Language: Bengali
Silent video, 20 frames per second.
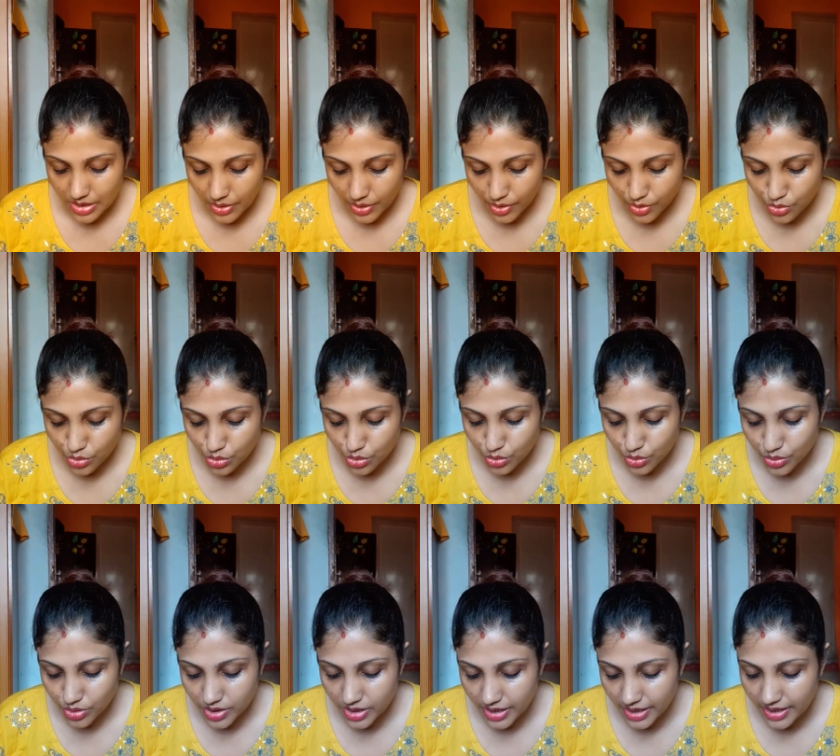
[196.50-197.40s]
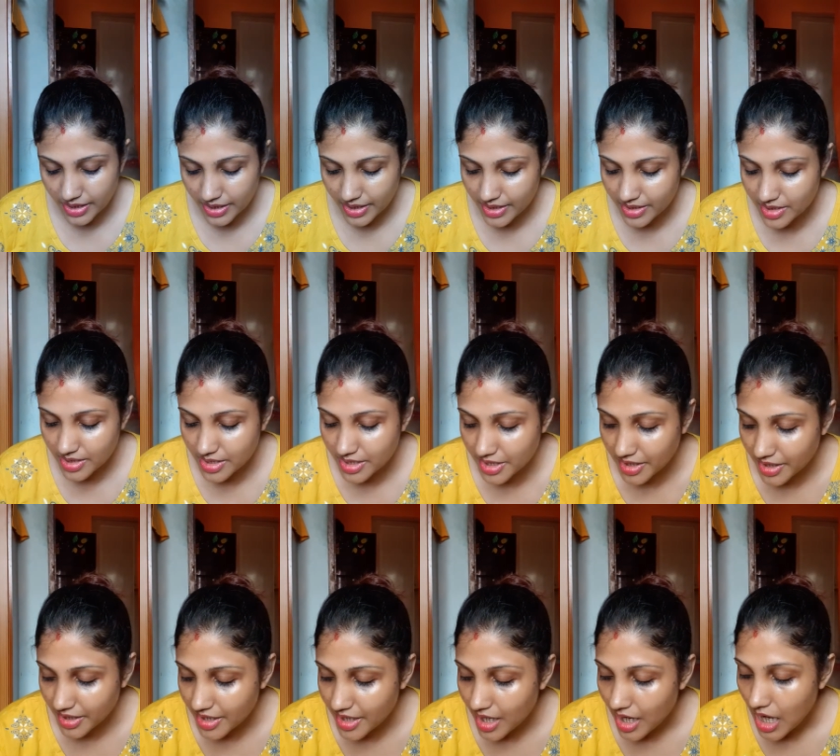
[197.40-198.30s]
একটু দুধ নিয়ে নিচ্ছি
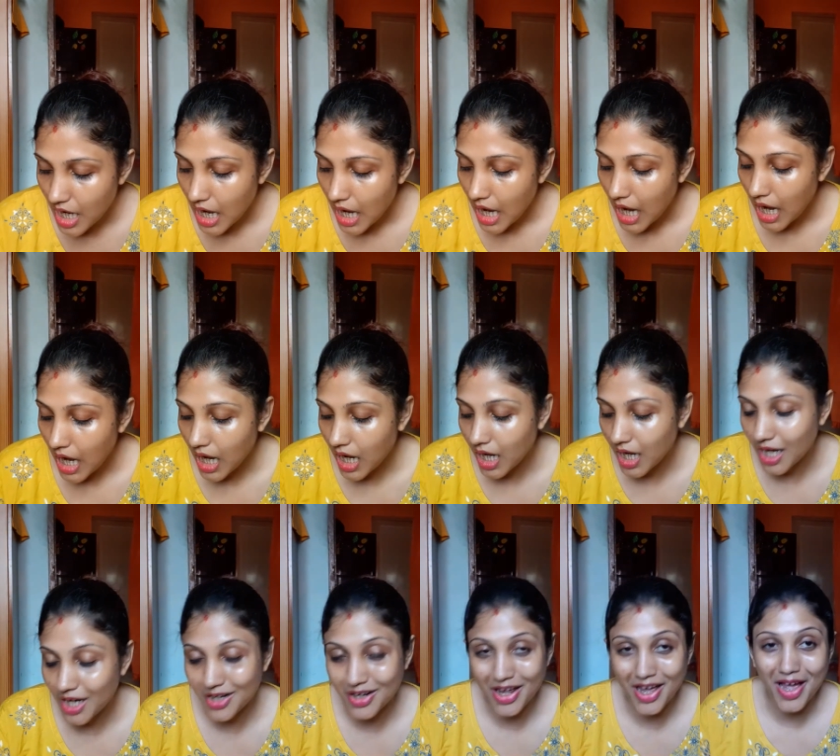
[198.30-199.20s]
আর